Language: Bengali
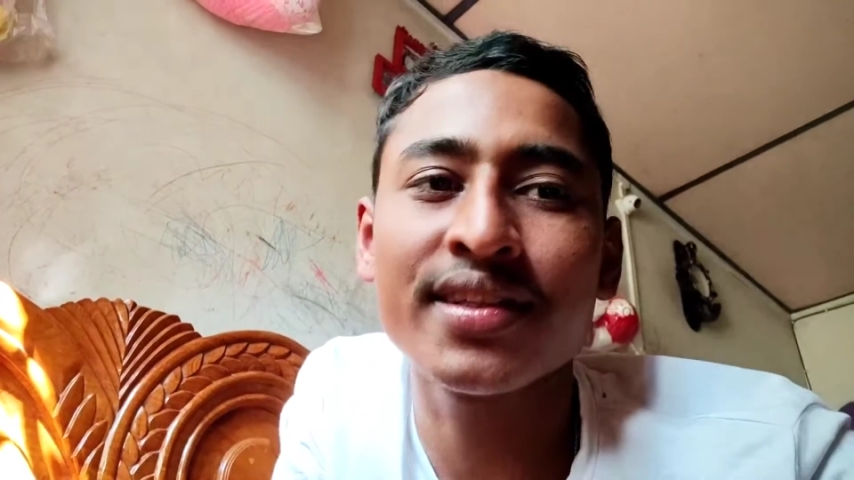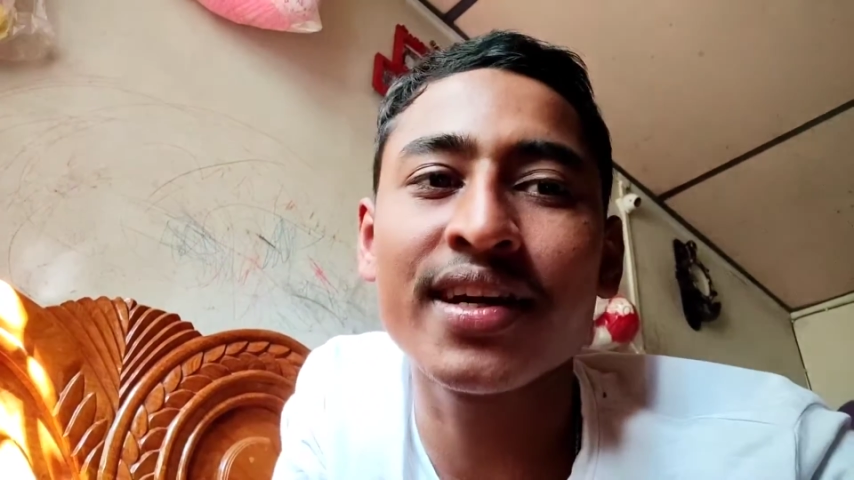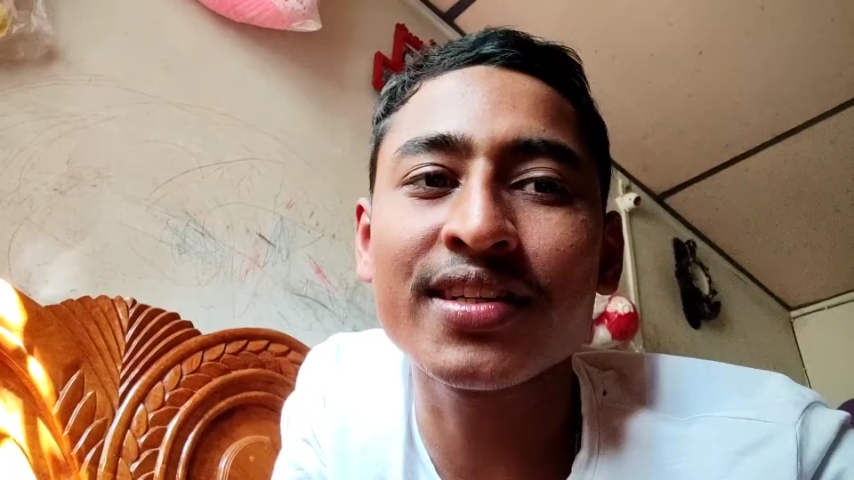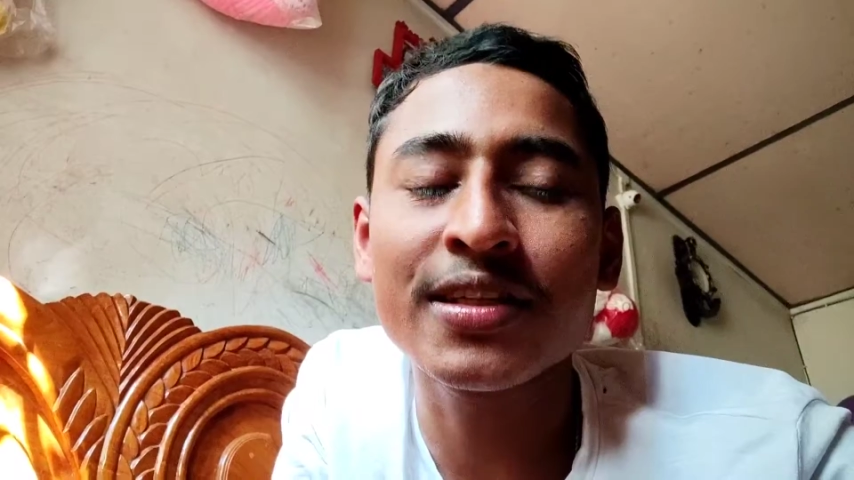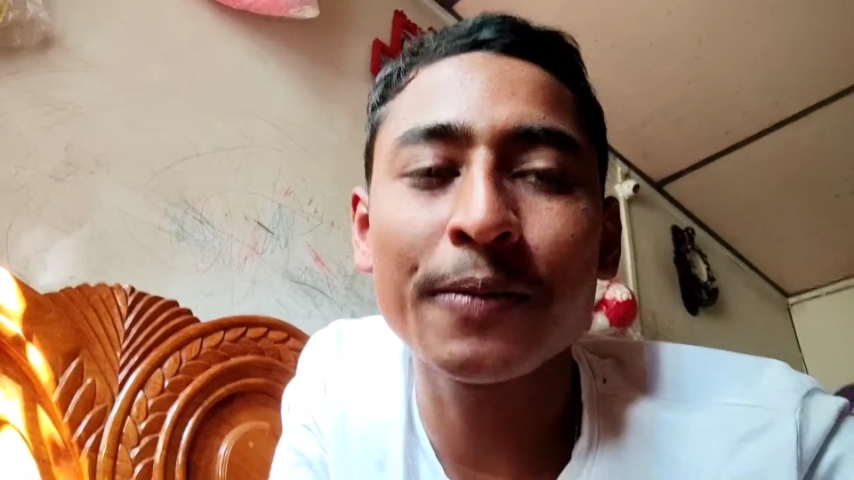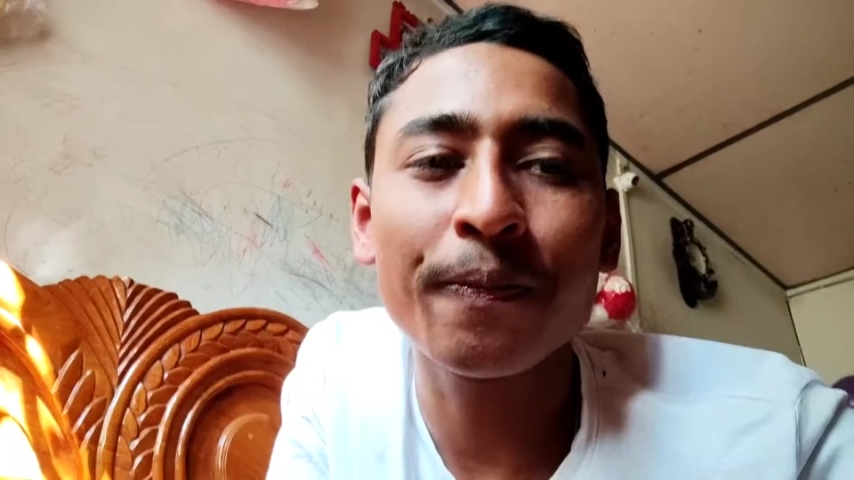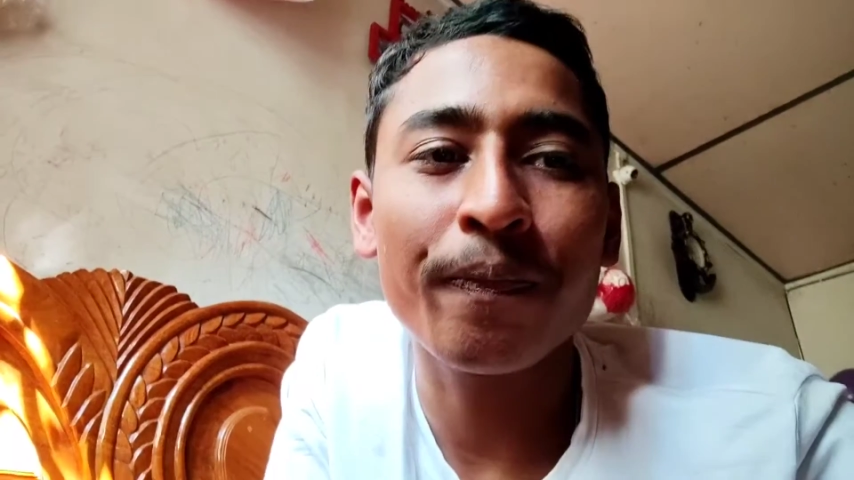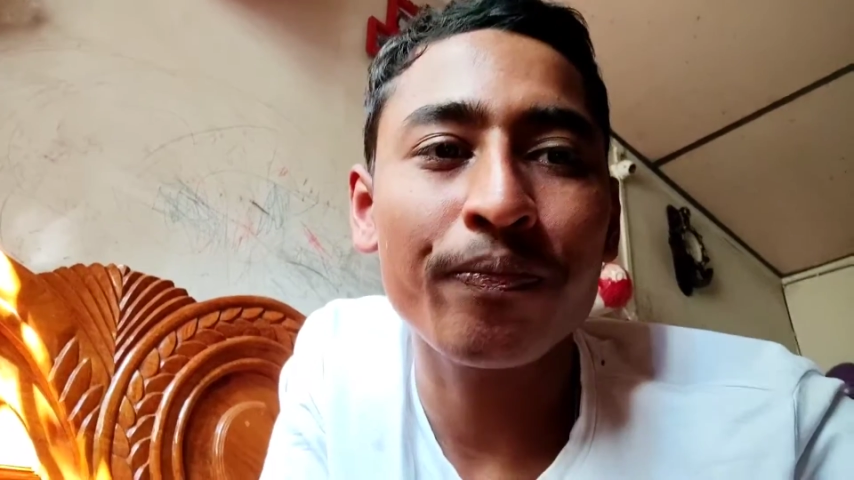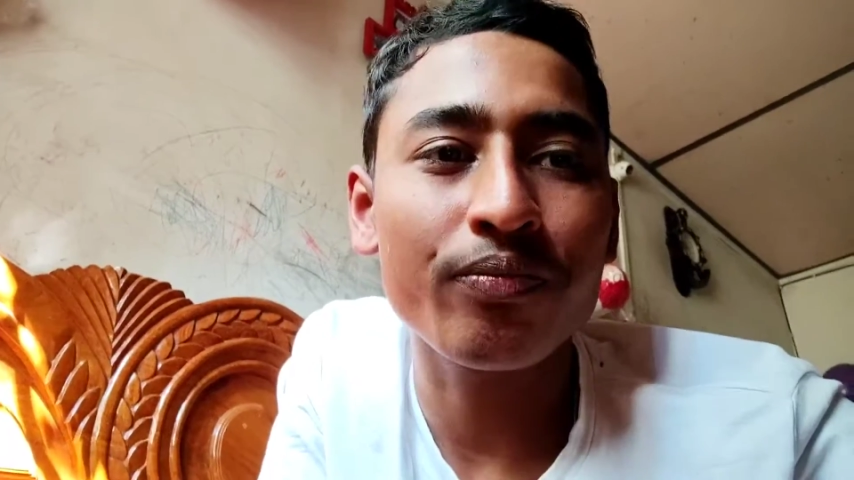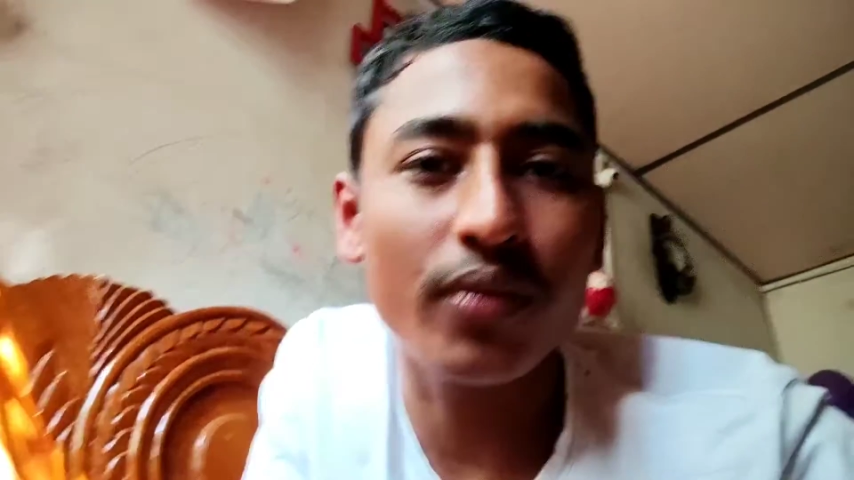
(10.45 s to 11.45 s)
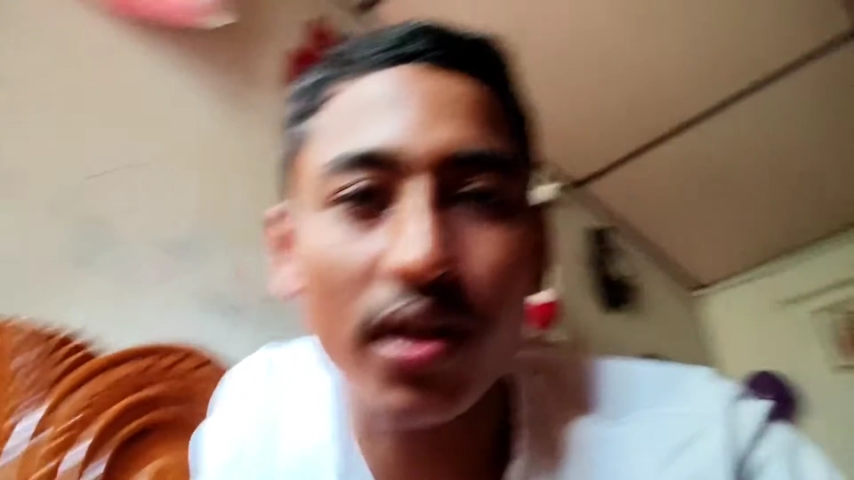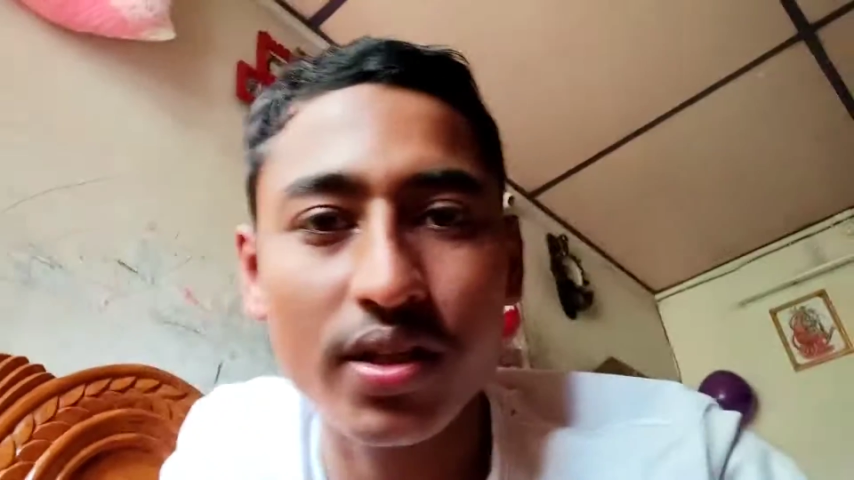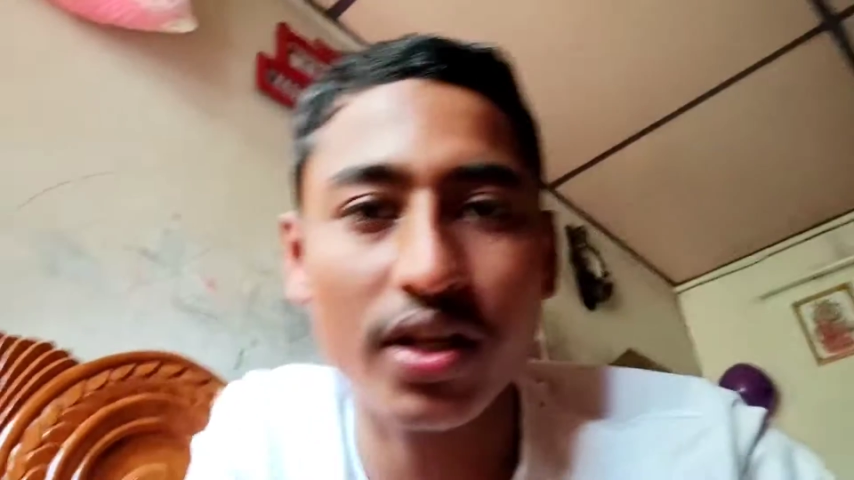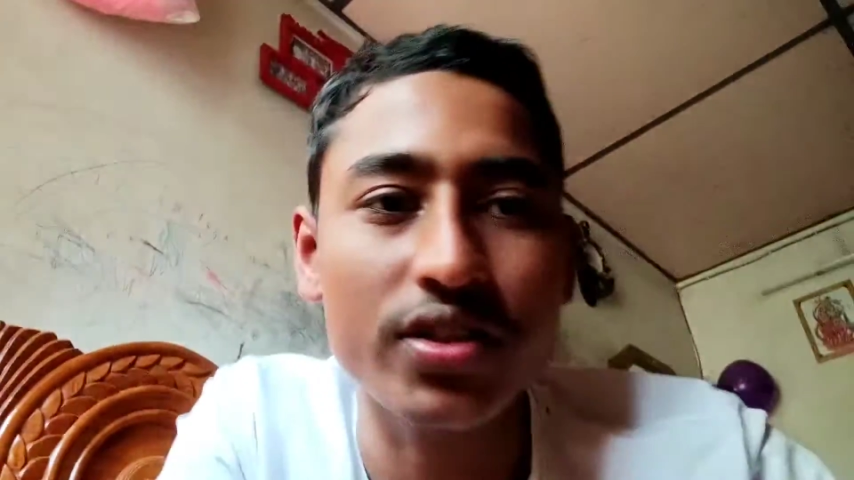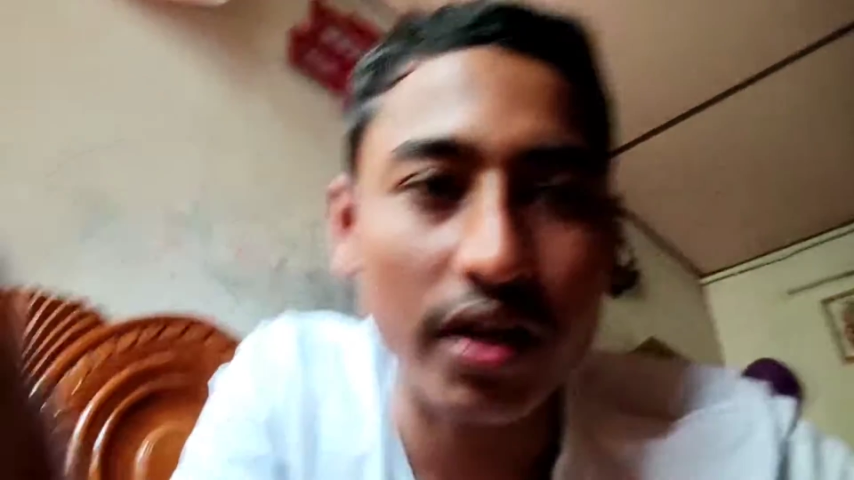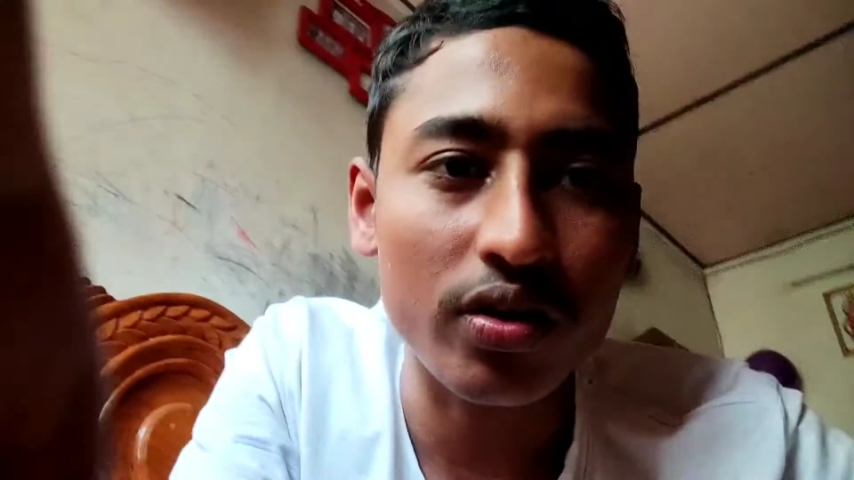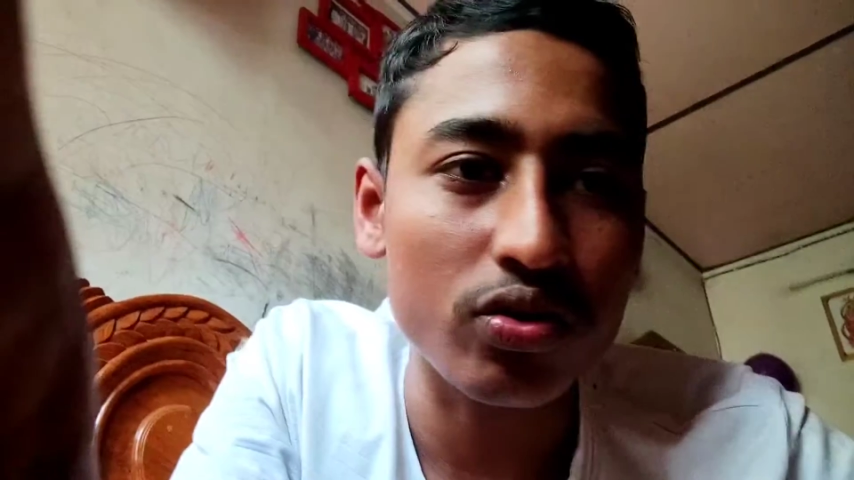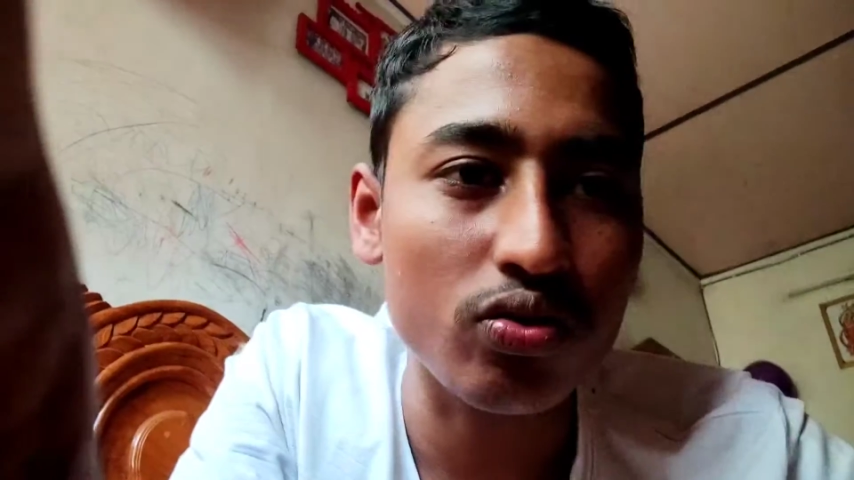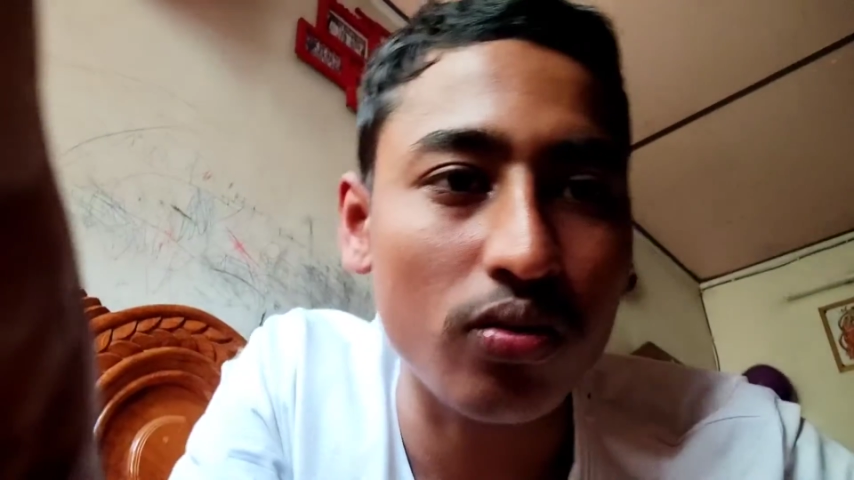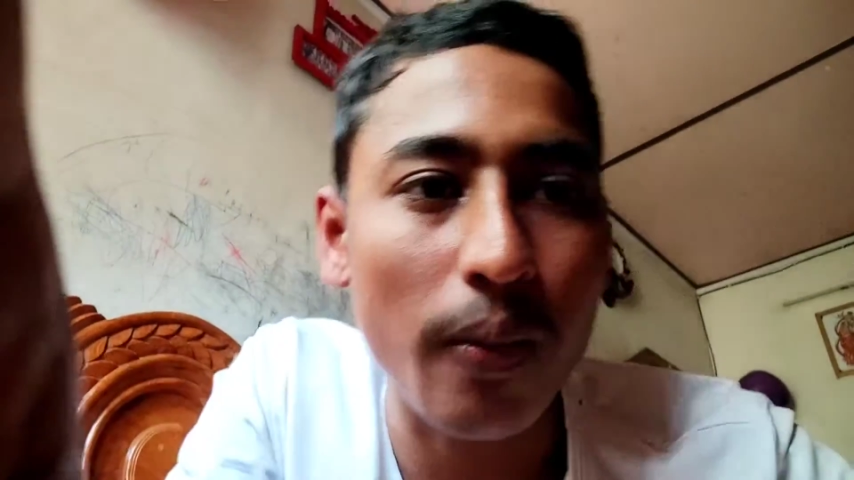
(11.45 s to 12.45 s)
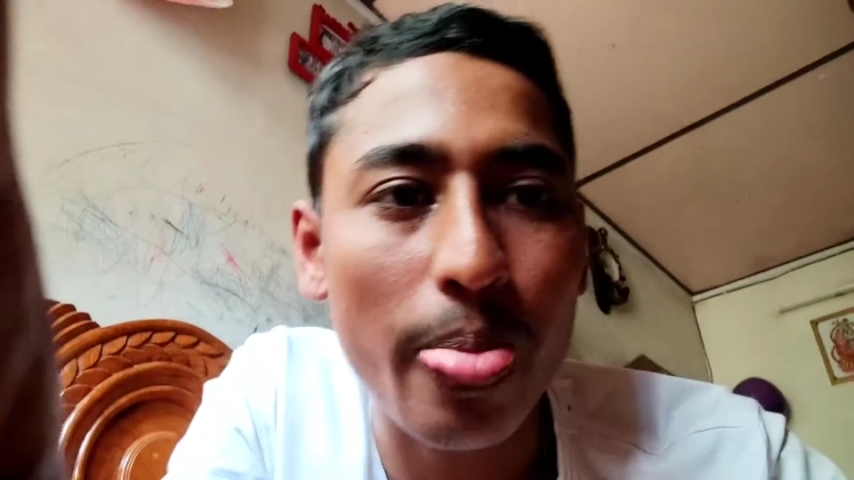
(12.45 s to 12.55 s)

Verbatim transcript: থেকে আসলাম বাজার থেকে এসে এখন একটু